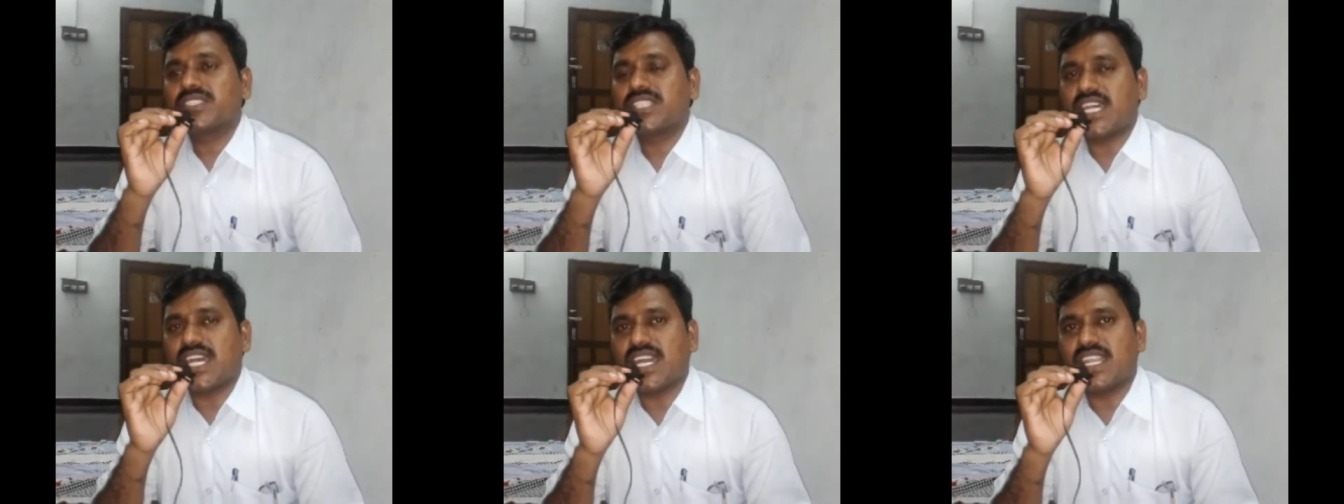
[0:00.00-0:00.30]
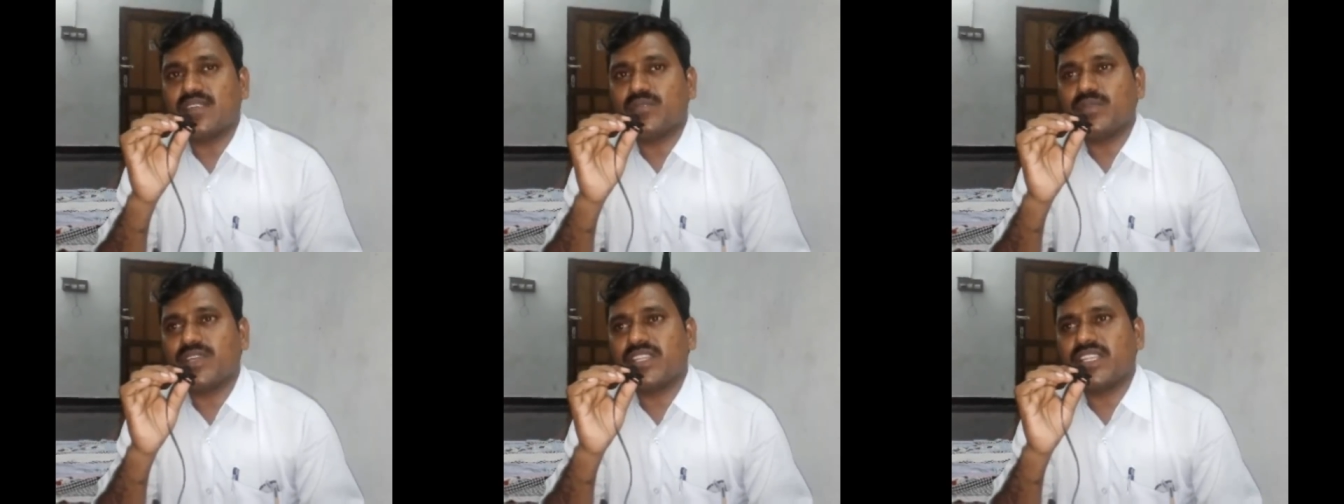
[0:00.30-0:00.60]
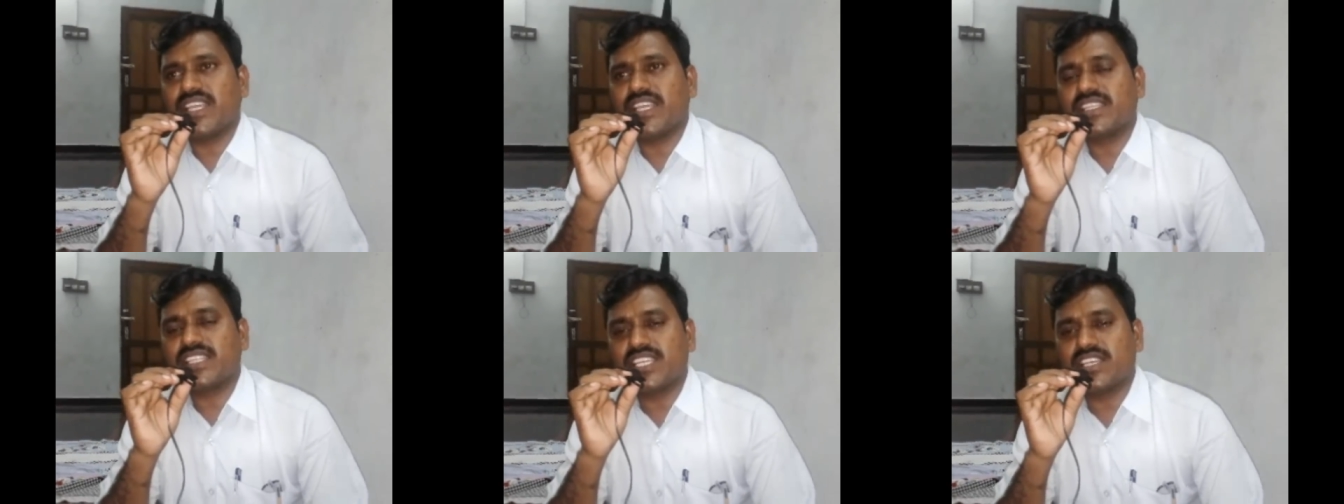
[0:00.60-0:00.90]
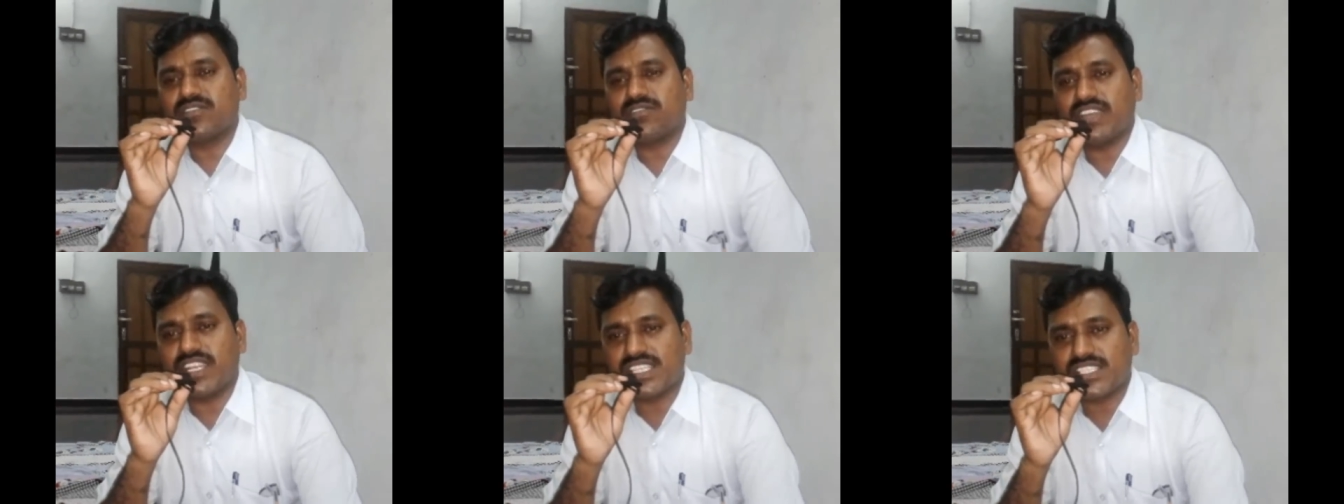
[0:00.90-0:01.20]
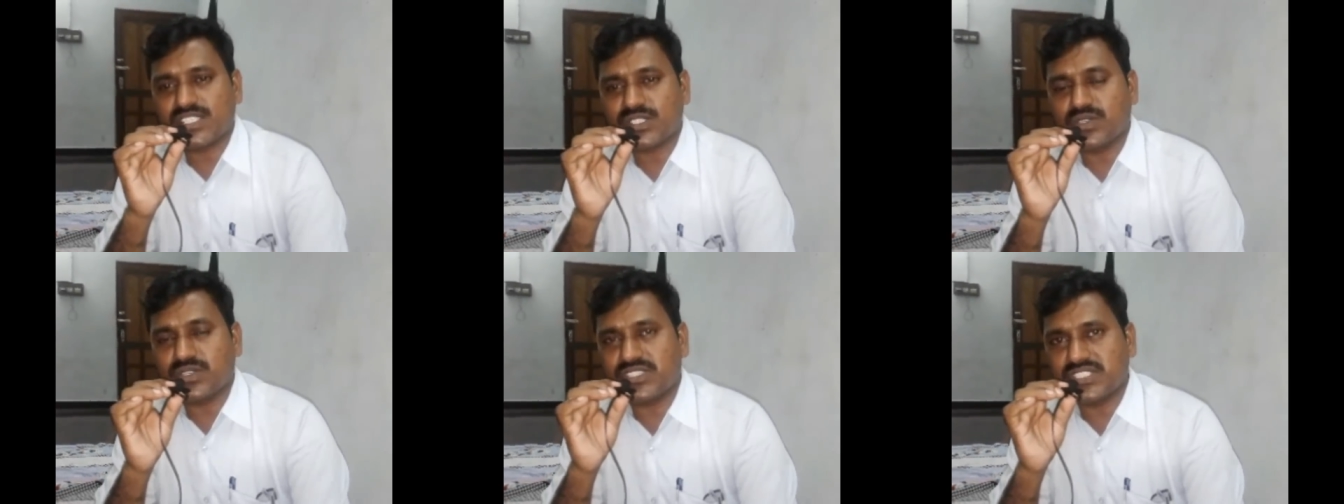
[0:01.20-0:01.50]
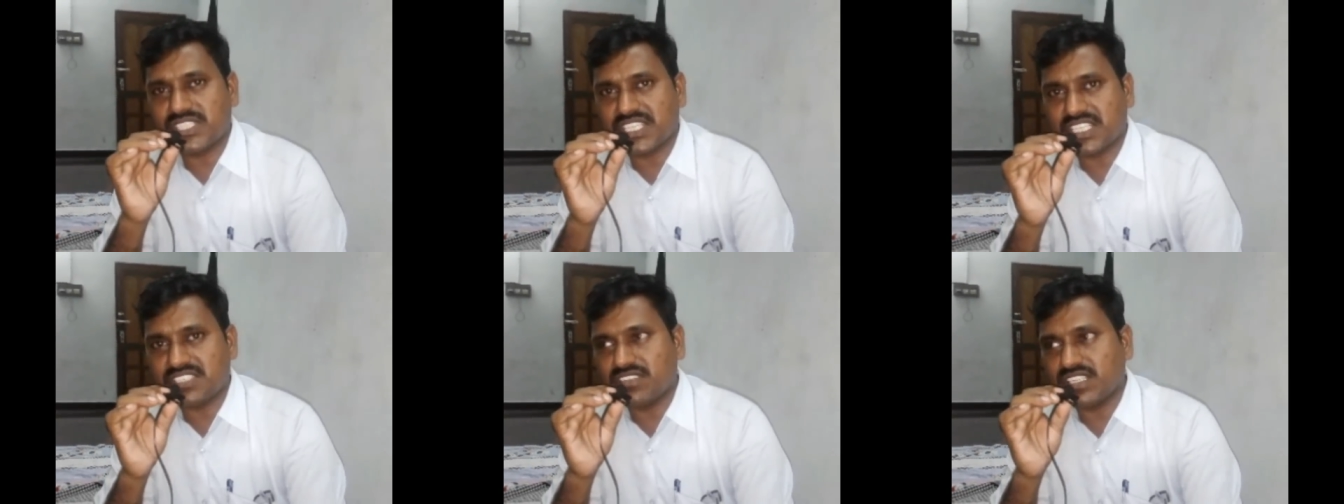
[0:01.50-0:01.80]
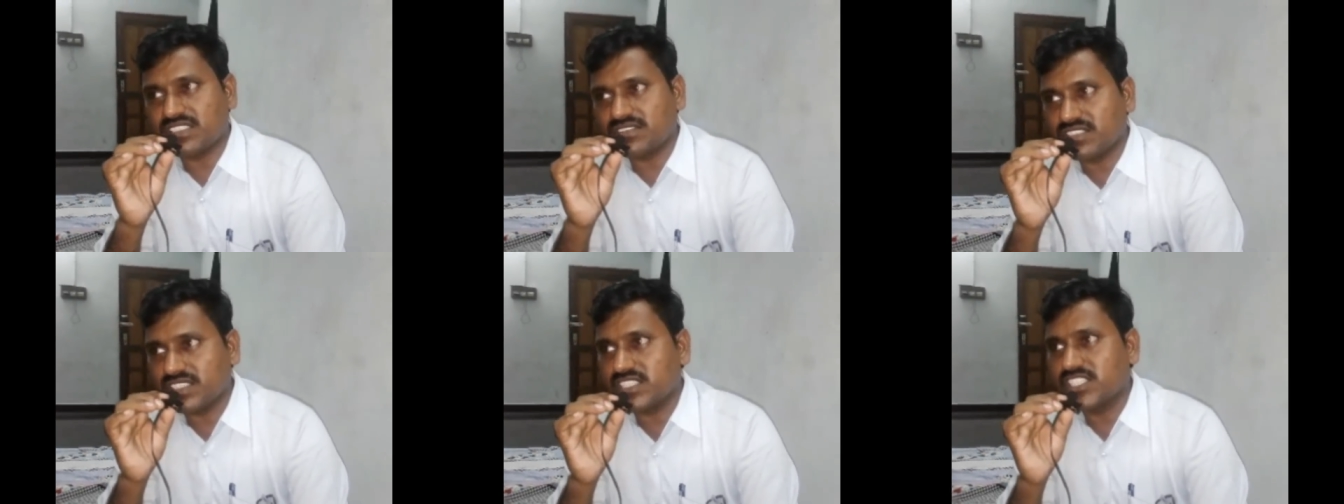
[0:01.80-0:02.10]
చాలామంది అయితే వయసుకు
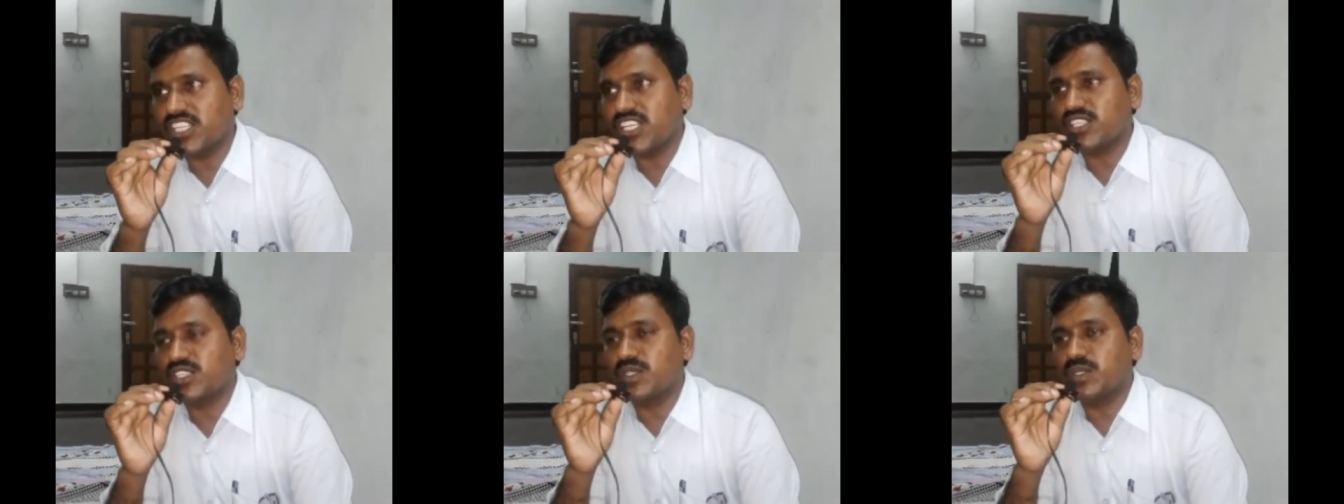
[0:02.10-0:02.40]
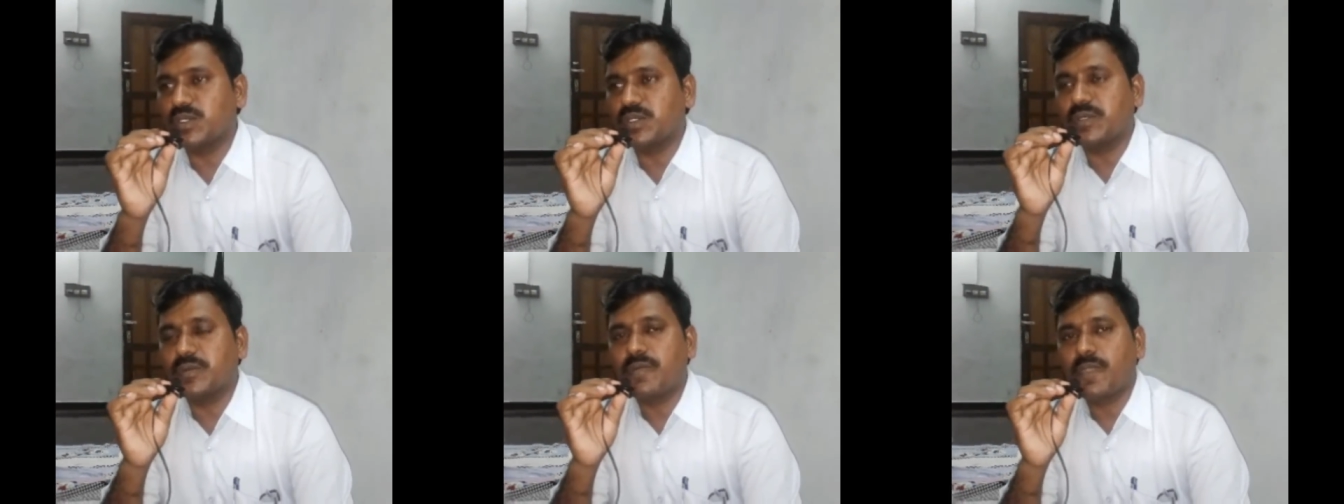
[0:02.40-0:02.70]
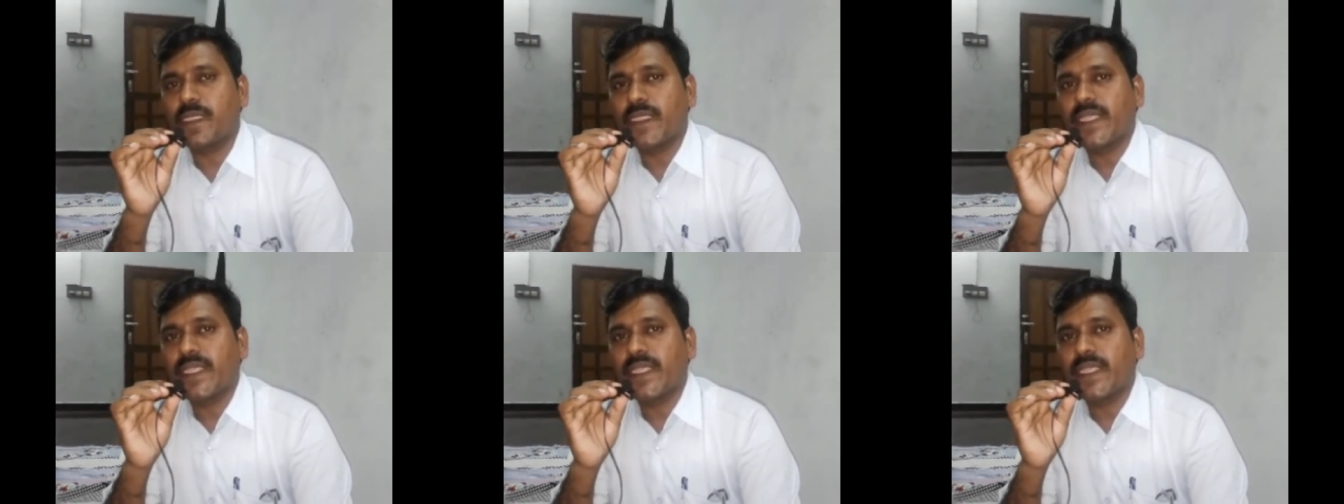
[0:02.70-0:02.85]
వచ్చినటువంటి విద్యార్థులు